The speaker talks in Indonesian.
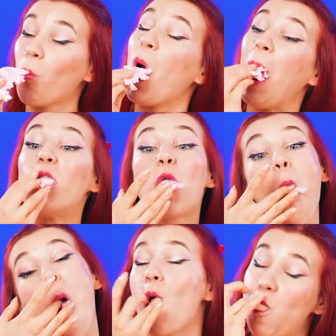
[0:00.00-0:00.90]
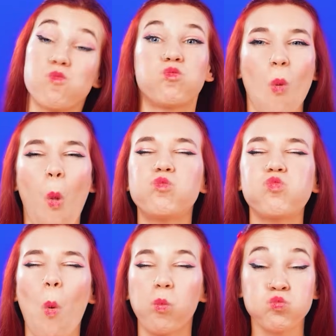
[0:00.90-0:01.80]
Nah, nah, Emma
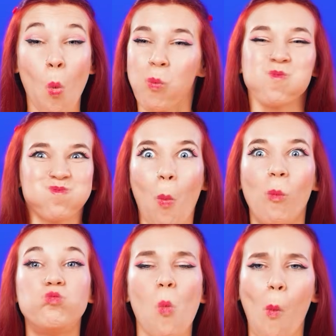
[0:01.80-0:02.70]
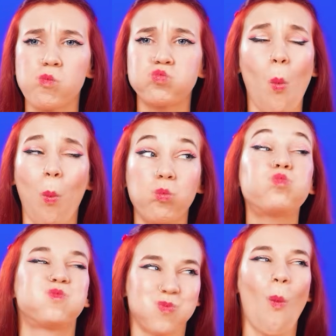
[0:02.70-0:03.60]
sudah bersiap. Sekarang dia akan
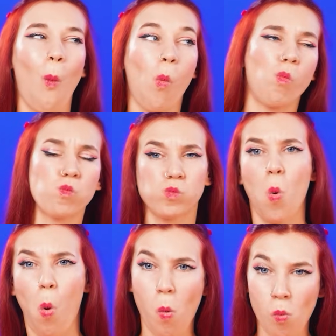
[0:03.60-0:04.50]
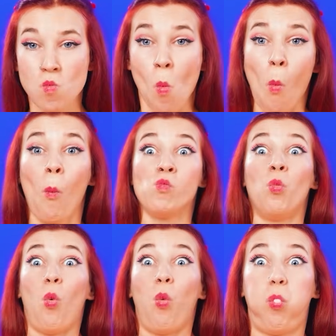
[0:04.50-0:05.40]
menunjukkan pada semua orang apa yang bisa dia
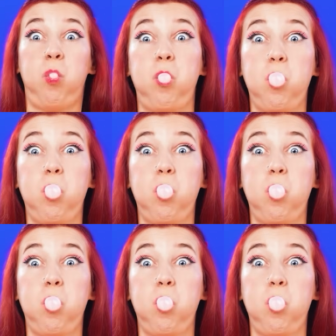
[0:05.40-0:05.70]
lakukan.